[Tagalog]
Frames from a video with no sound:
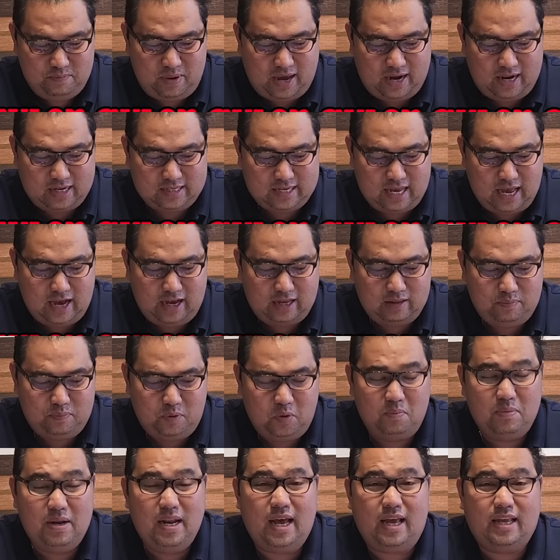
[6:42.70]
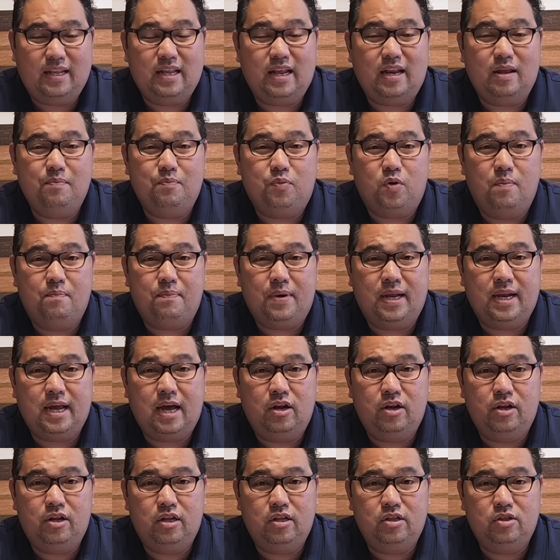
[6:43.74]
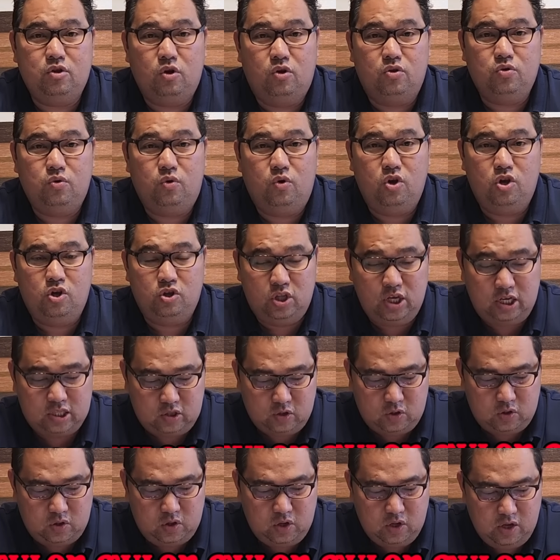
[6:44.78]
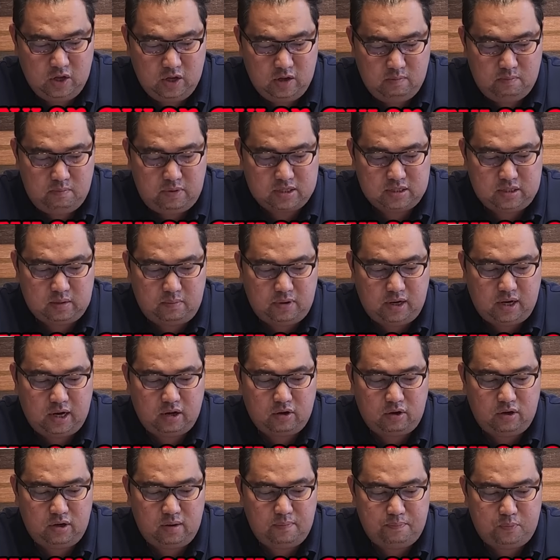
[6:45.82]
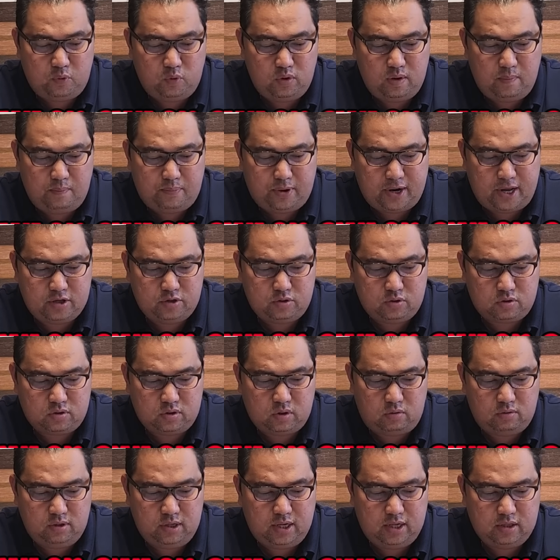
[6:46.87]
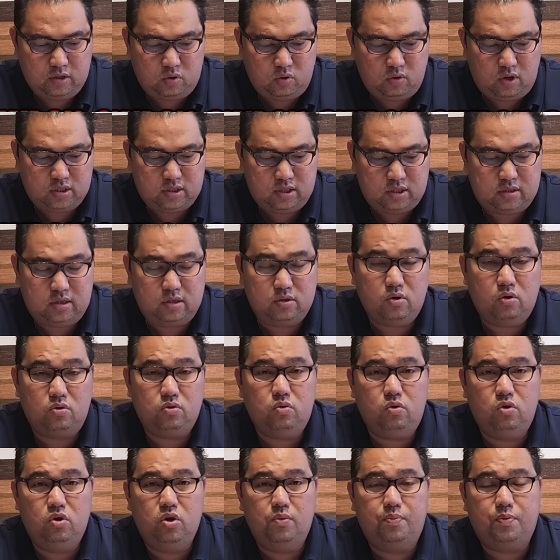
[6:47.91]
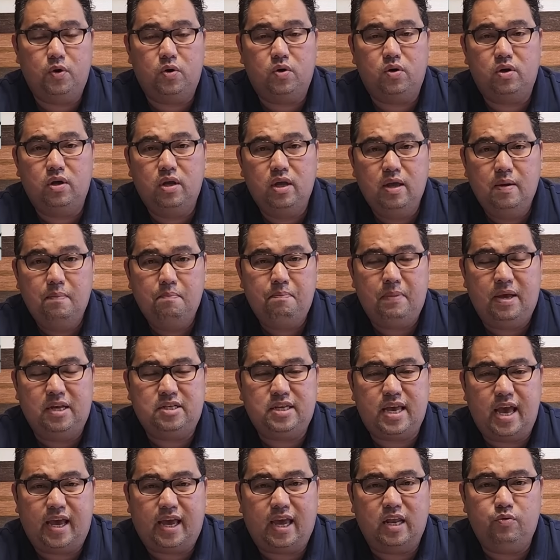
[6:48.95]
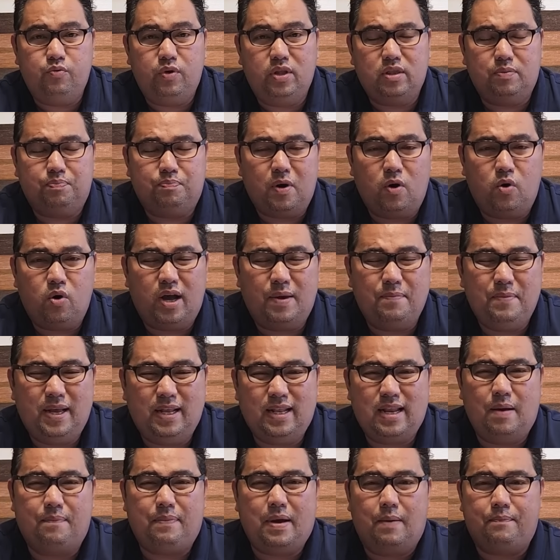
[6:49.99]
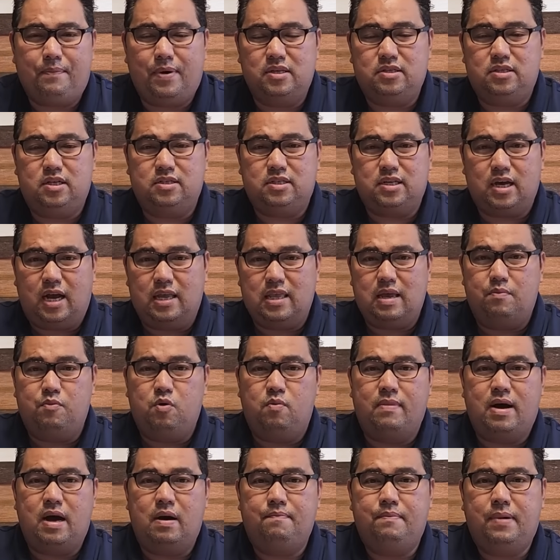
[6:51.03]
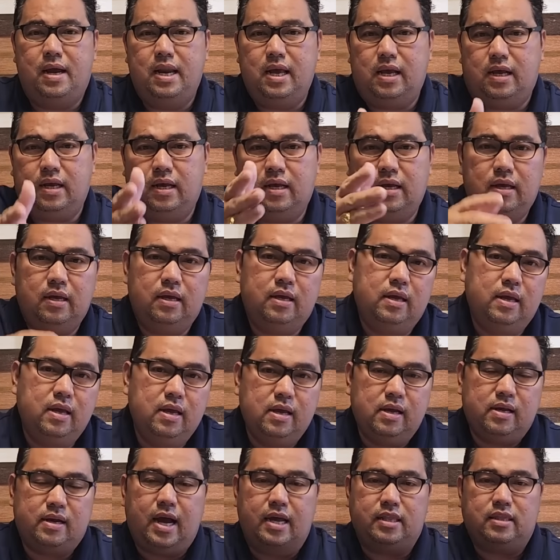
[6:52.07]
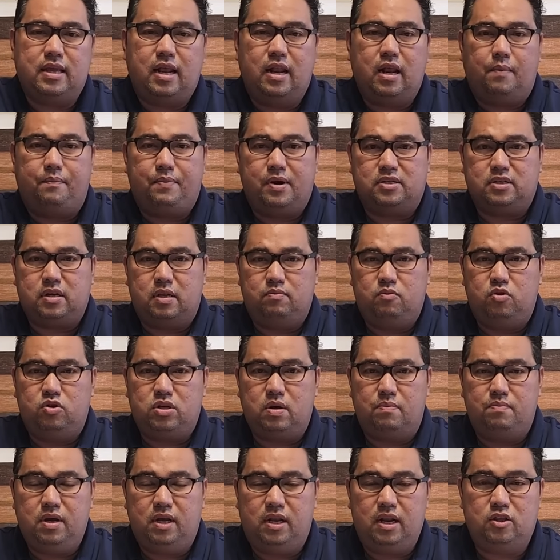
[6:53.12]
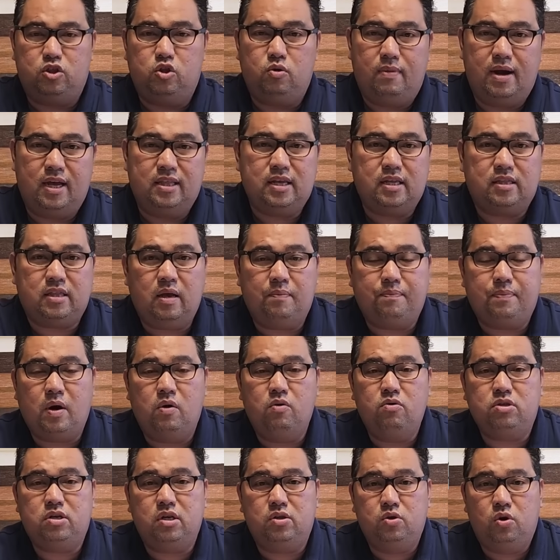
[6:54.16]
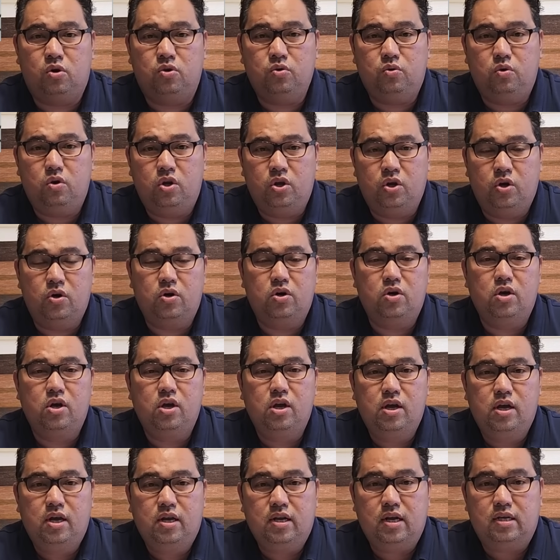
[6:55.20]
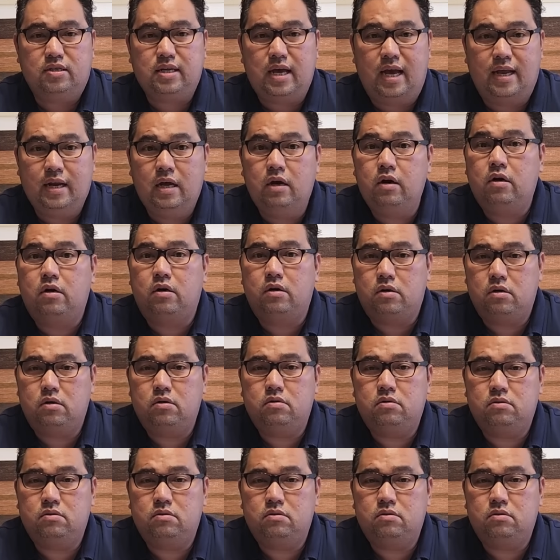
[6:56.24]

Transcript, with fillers: Para sa akin po, malaki na rin po ang panalo ni Don Julio dito. Basta magkaroon na po ng pressure sa unahan to kasi si Don Julio po, may second wind pa kami napapansin sa kanya, bumabalik eh. Kahit nalakasan mo siya, biglang dumadating pa si Don Julio na sana oh,